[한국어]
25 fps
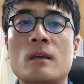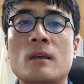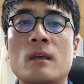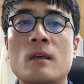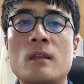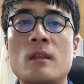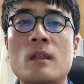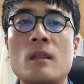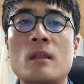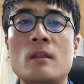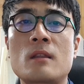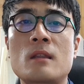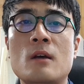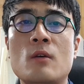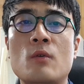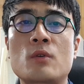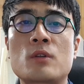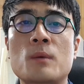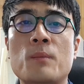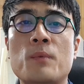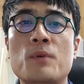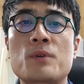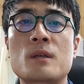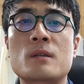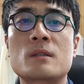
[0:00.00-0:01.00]
기대된다고
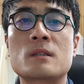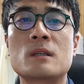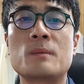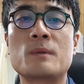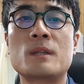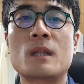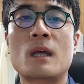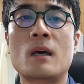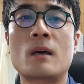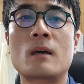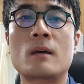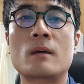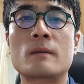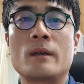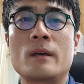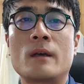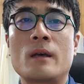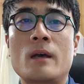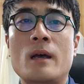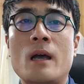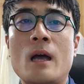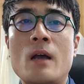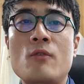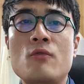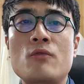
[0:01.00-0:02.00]
덧붙였습니다.
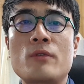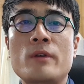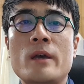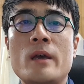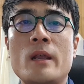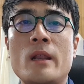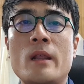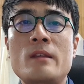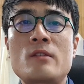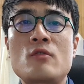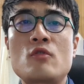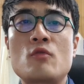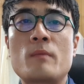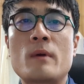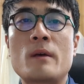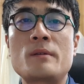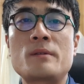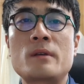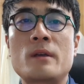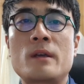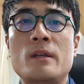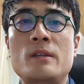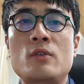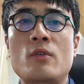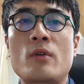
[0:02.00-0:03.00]
한국의 LNG
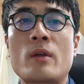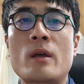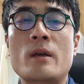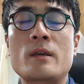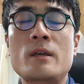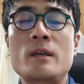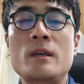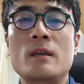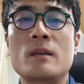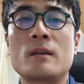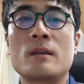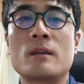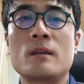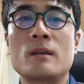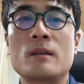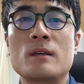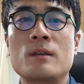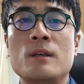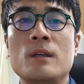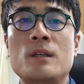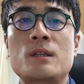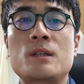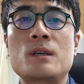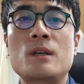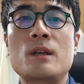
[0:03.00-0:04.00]
운반선 인조량이
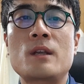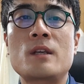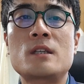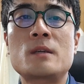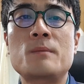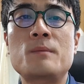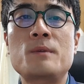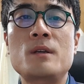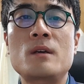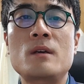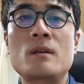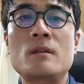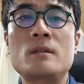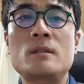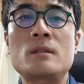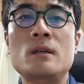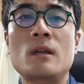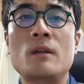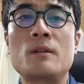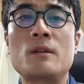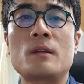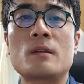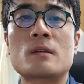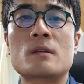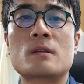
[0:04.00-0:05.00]
2020년
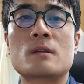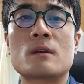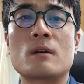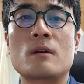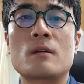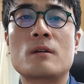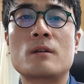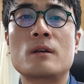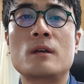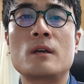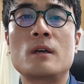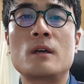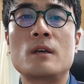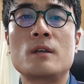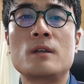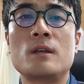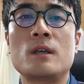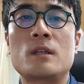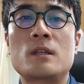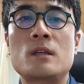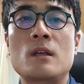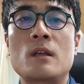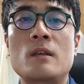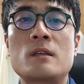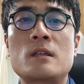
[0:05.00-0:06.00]
36척,
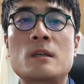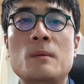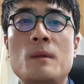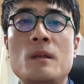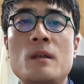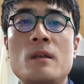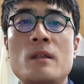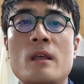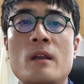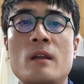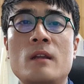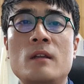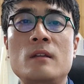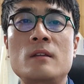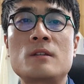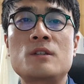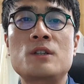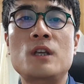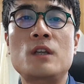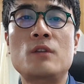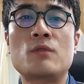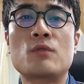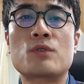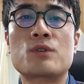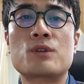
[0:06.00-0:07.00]
2021년에는
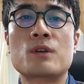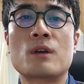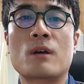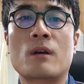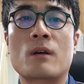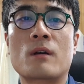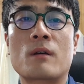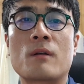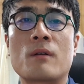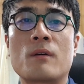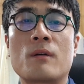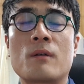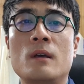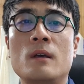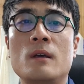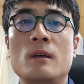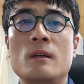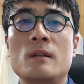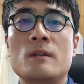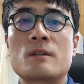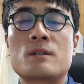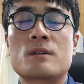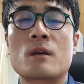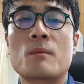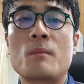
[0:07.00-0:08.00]
52척.
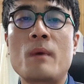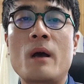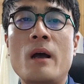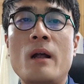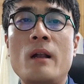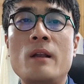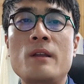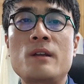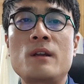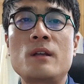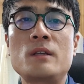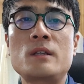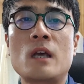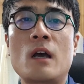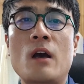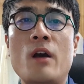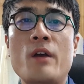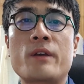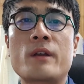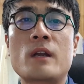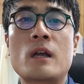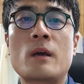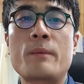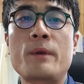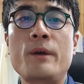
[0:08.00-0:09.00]
정말 이런
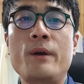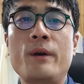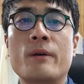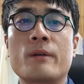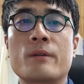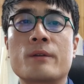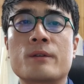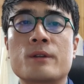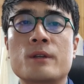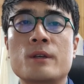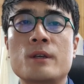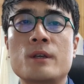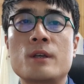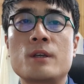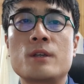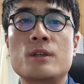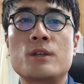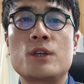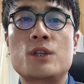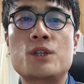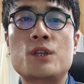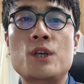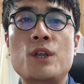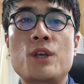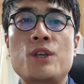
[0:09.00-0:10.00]
상황이라면
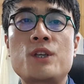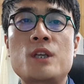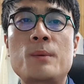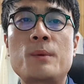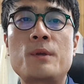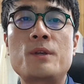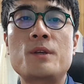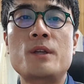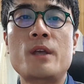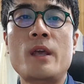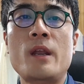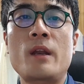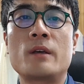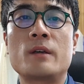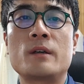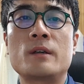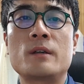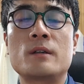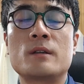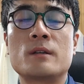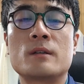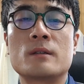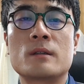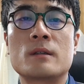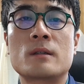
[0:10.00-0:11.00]

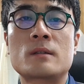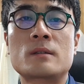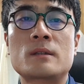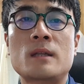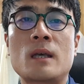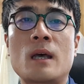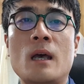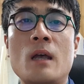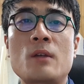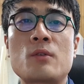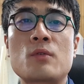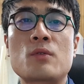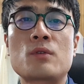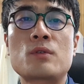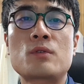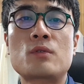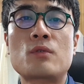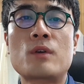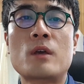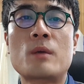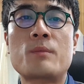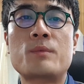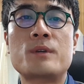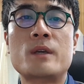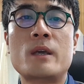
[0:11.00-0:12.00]
2022년에는 타
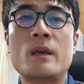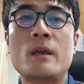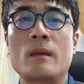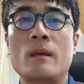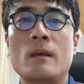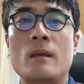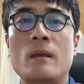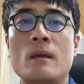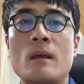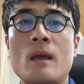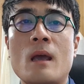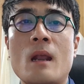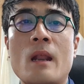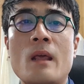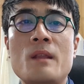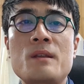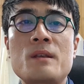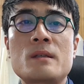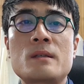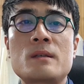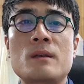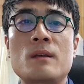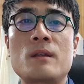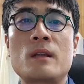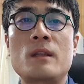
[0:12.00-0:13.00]
조선소에 비해
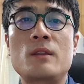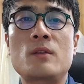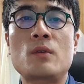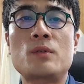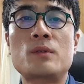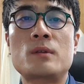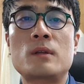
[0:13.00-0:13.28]
LNG선 인도